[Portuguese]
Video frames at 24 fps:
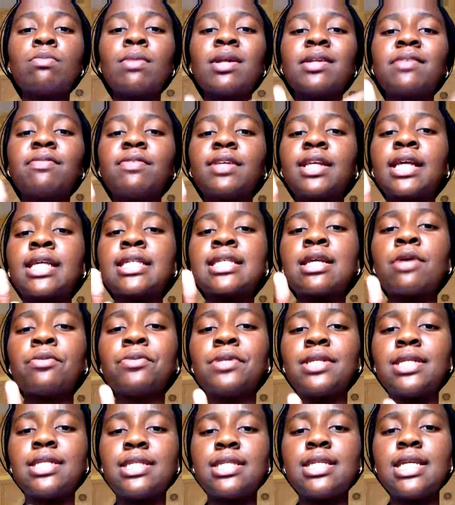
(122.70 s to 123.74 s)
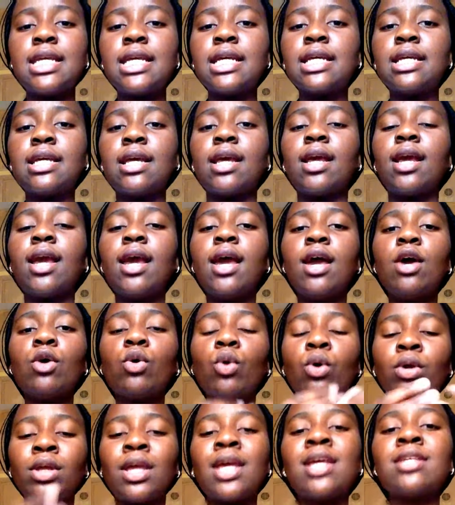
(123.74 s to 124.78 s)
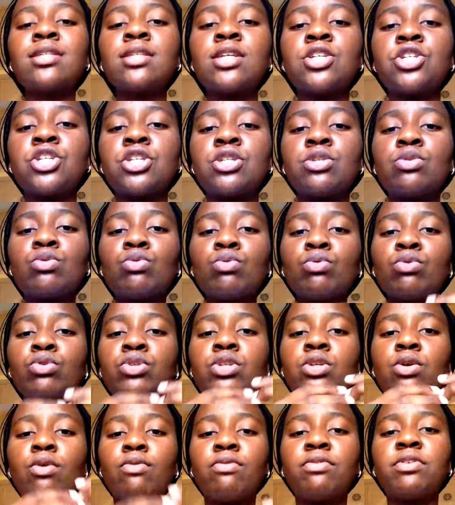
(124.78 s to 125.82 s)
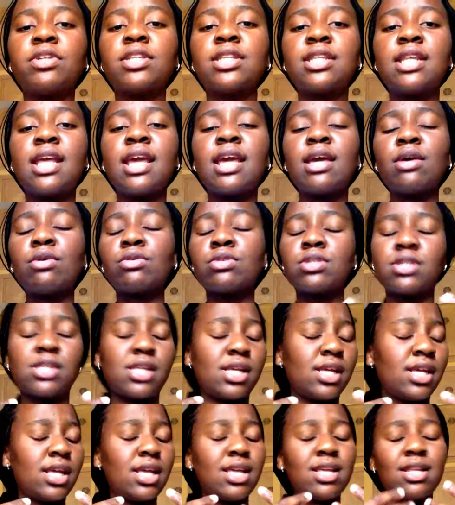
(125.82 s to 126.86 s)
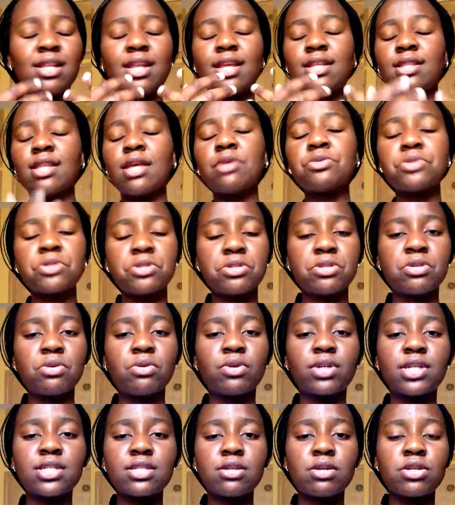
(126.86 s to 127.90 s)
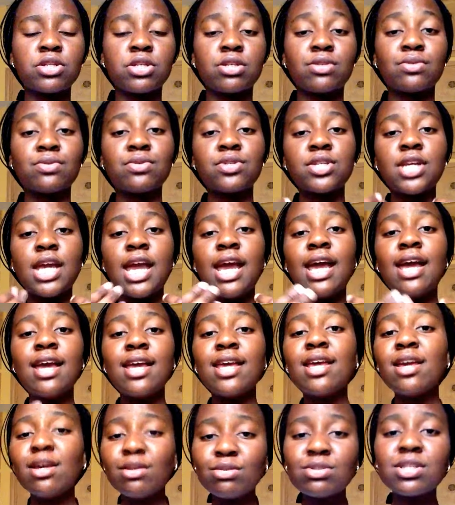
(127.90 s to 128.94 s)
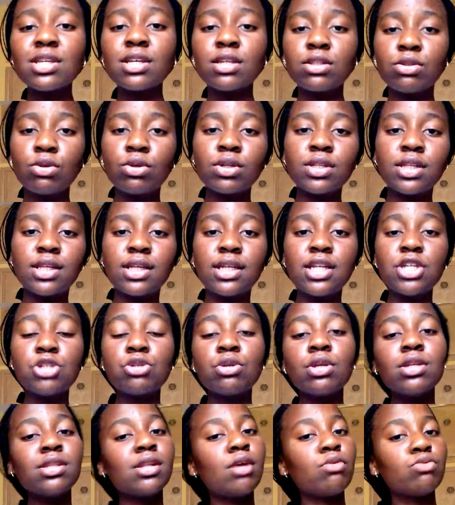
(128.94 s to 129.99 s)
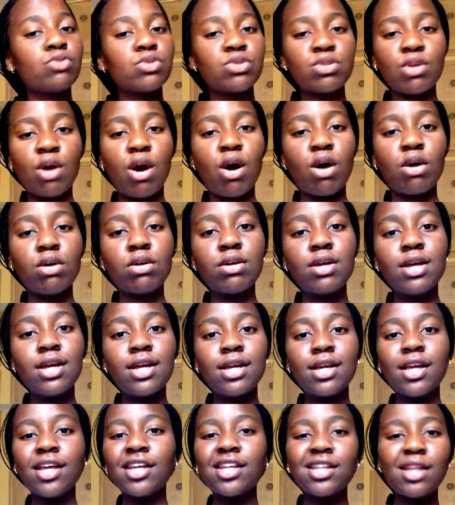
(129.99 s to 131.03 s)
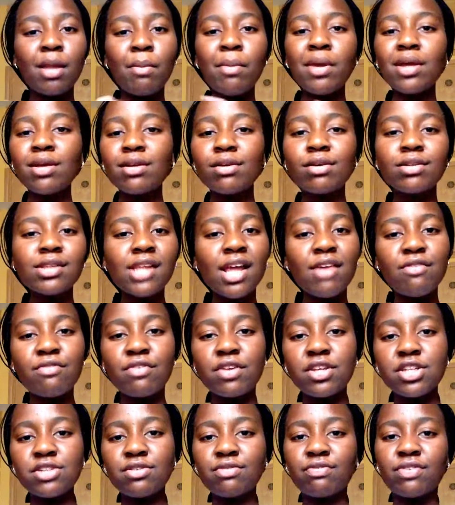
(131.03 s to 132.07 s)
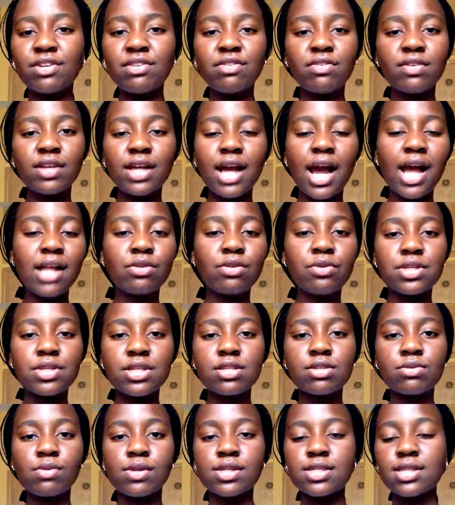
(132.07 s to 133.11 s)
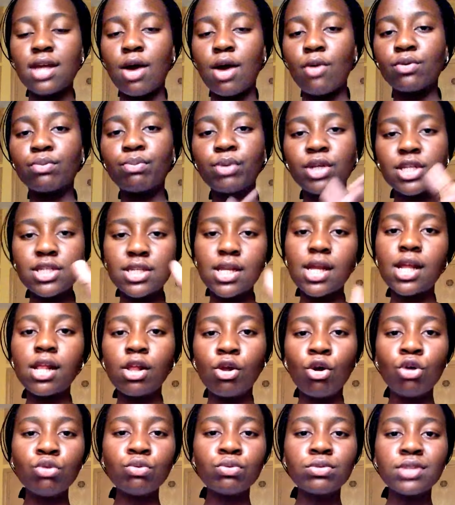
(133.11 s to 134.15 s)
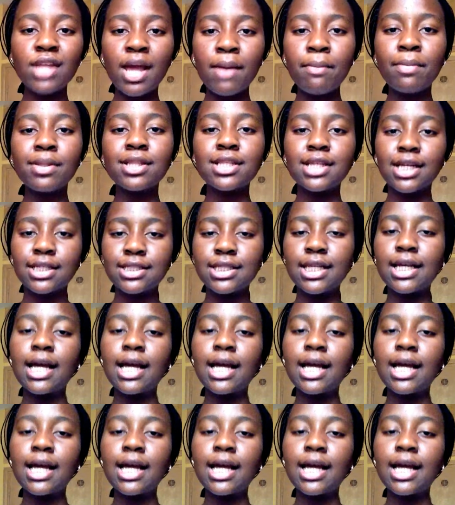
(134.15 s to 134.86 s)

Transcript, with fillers: uma reflexão de si que conhece a Jesus, converteu-se, que rendeu -se o seu coração a Jesus e é um seguidor de Cristo e não só e que também tem verificado essa situação, porque se clicou no tema de,